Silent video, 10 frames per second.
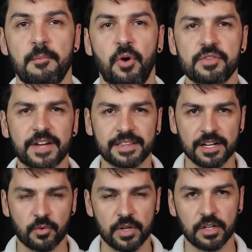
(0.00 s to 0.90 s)
Pode ficar
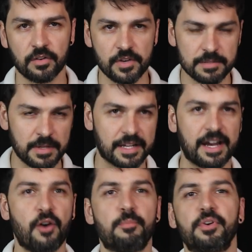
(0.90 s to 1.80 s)
tranquilo que eu vou
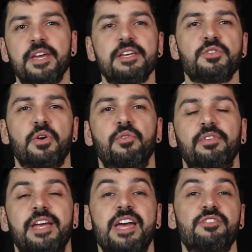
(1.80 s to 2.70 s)
explicar o porquê que isso
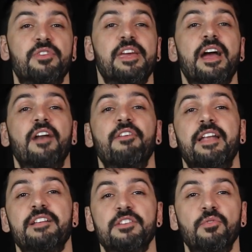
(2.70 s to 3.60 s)
acontece, o que é arco
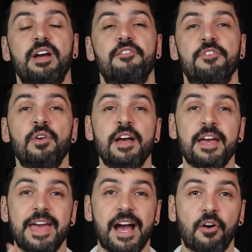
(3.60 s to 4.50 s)
elétrico, você nunca viu,
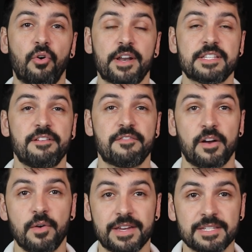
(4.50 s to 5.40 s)
é agora que você vai
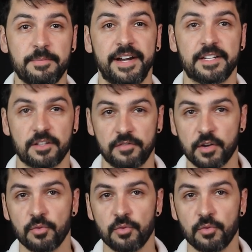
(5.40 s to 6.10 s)
ficar um expert. Então vem